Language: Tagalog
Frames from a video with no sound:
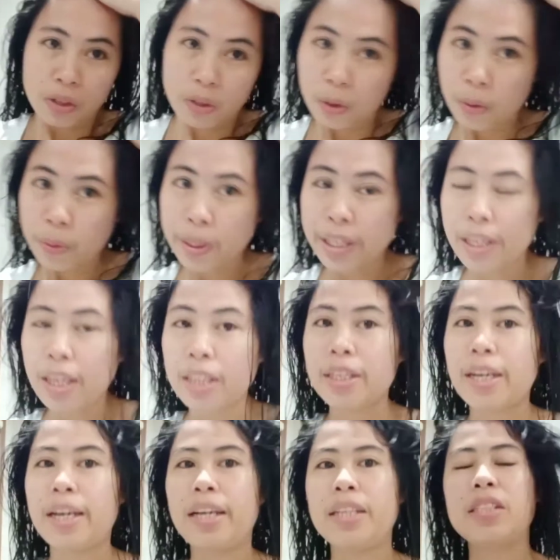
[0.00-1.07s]
Oh, we're done
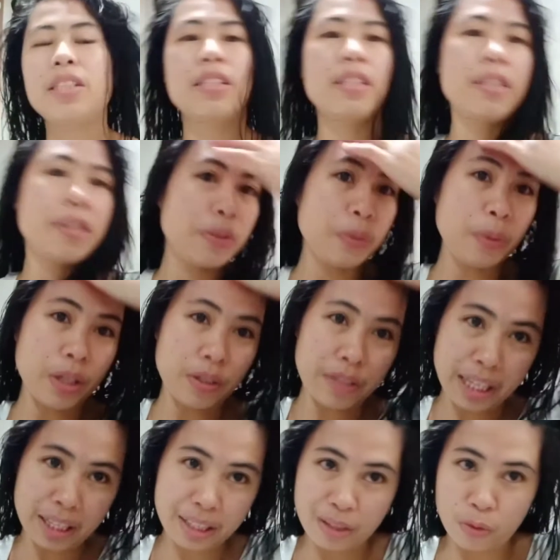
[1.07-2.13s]
guys. We
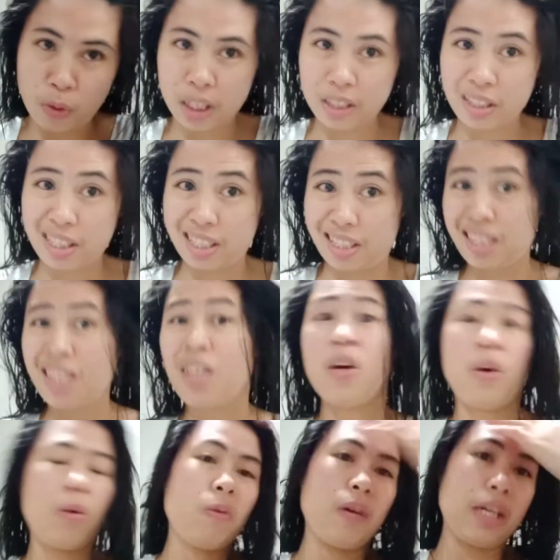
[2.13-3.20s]
already wash it.
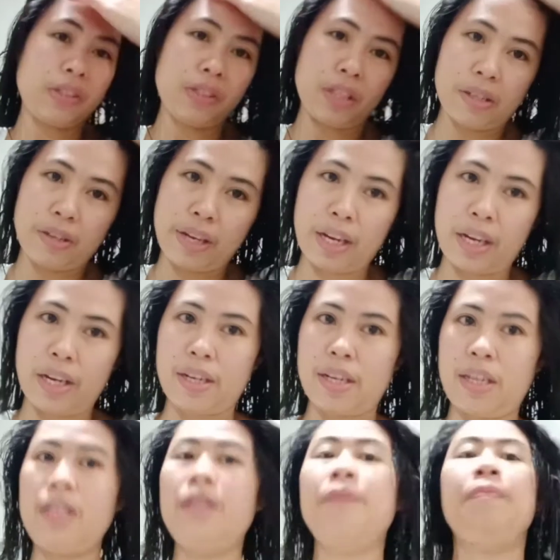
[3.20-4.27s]
Wash our hair.